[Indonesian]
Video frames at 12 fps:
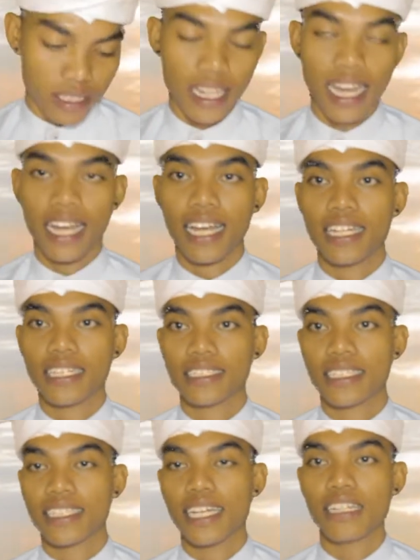Nah,
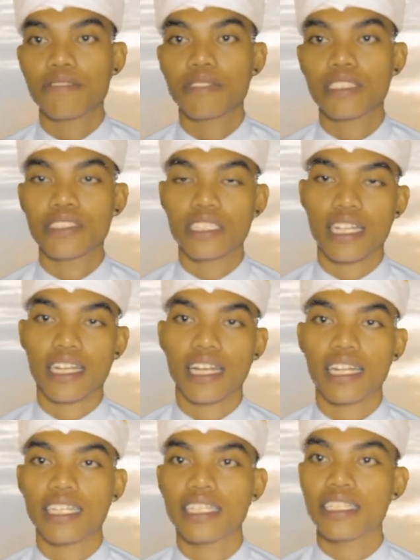sekian video saya
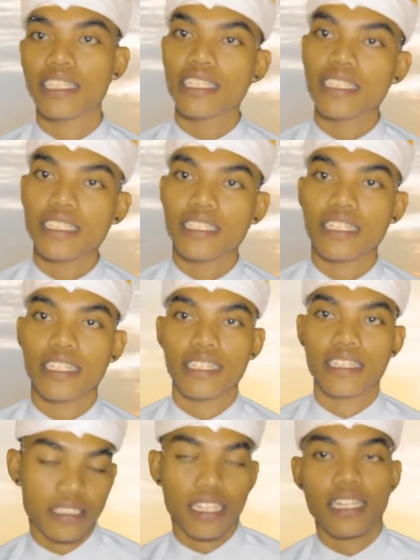kali ini.
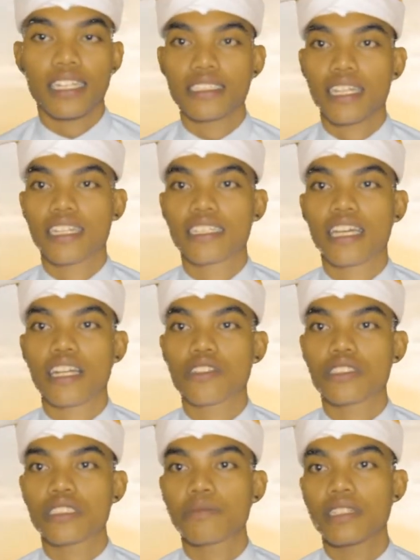Saya
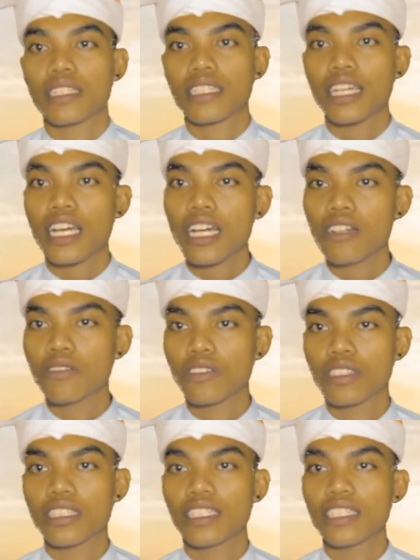Sagitarius Semerta
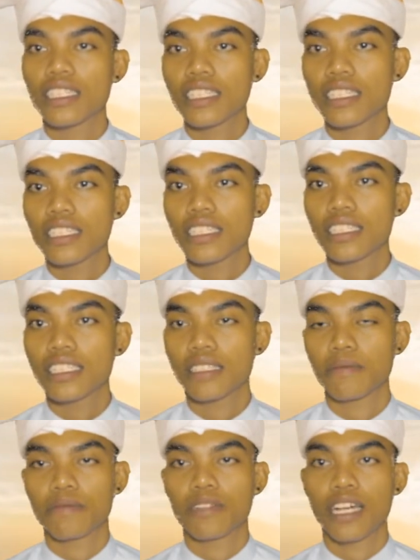undur diri
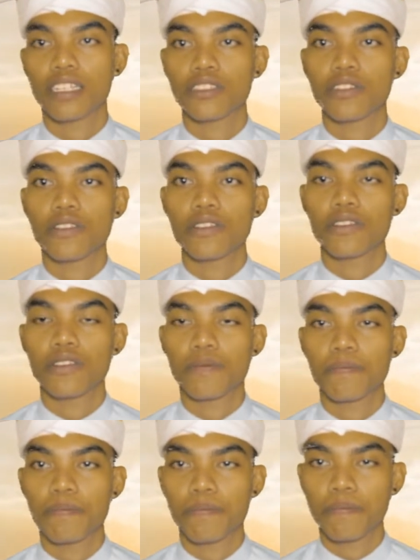untuk
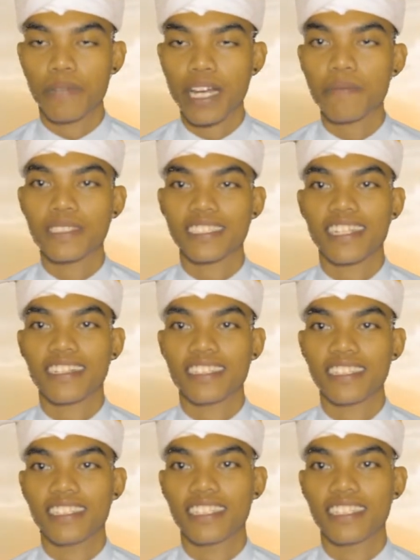Prama Santi.